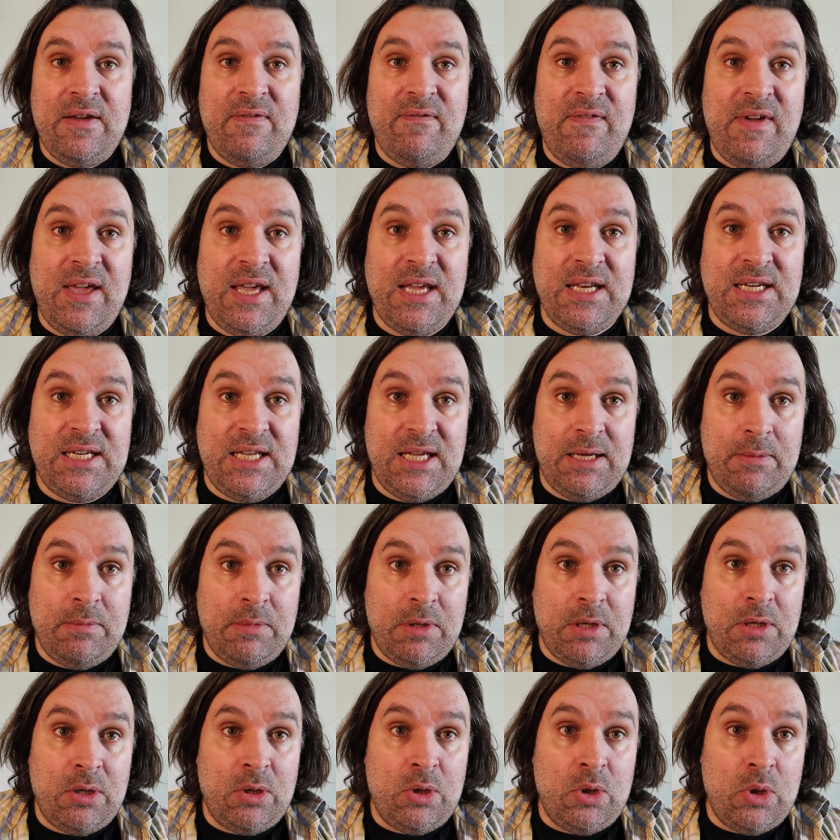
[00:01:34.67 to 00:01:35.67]
welche
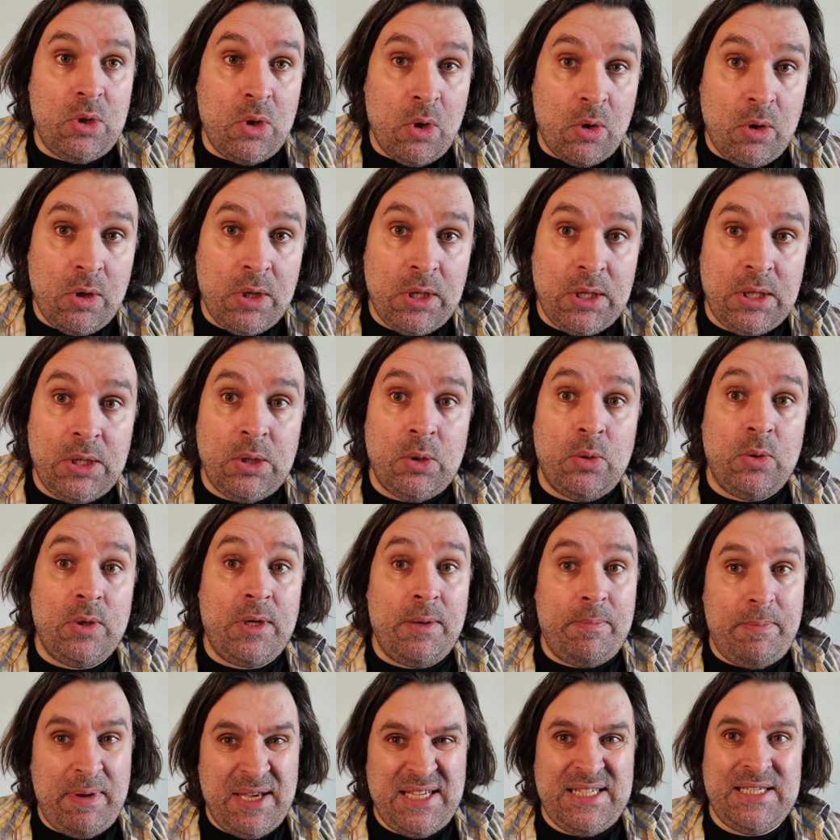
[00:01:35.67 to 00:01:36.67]
Themen neu
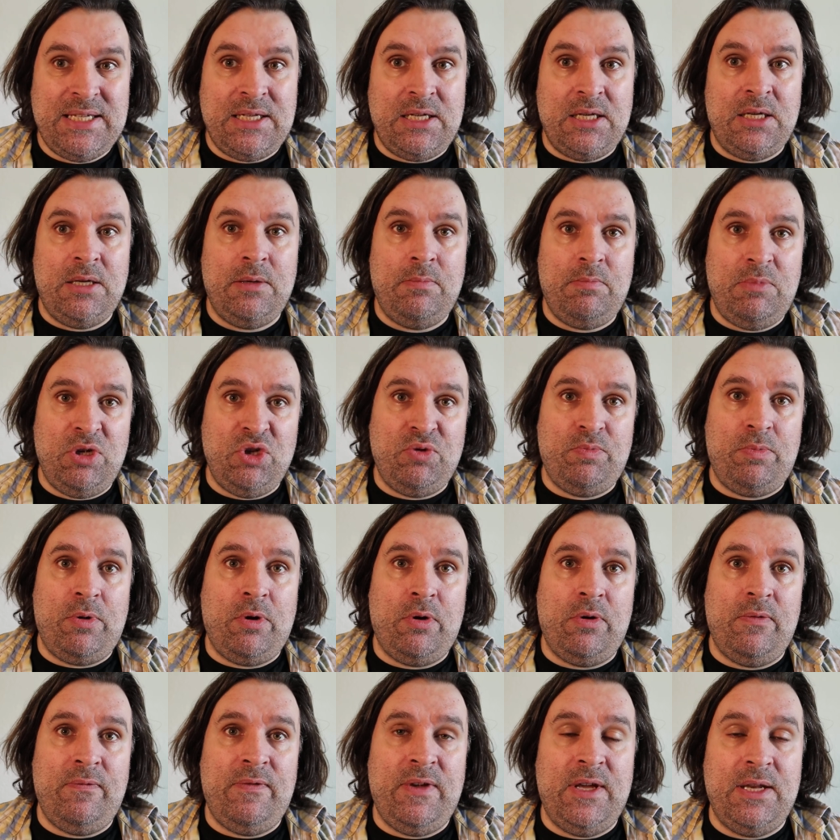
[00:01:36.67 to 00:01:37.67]
oder besser
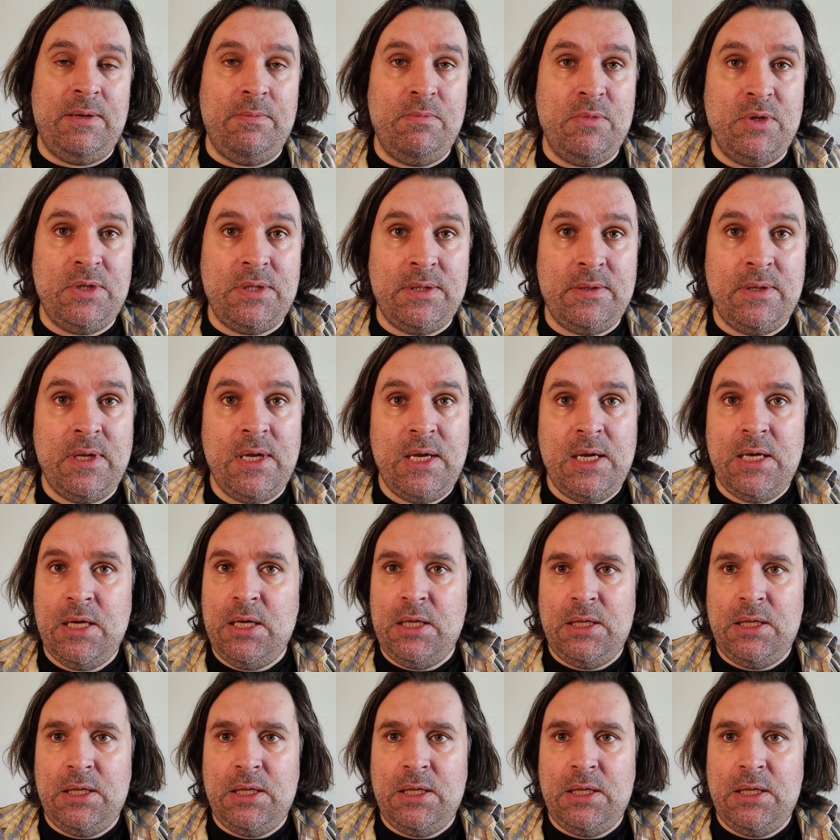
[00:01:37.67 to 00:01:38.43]
besprochen werden müssen.